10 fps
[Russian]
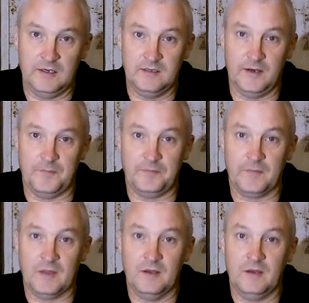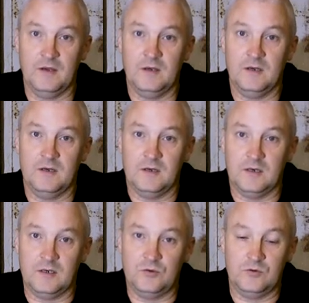Да,
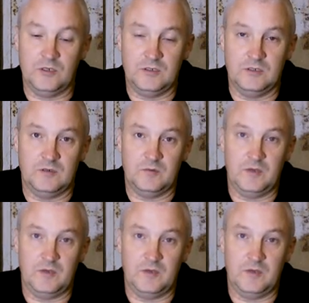хочу уточнить.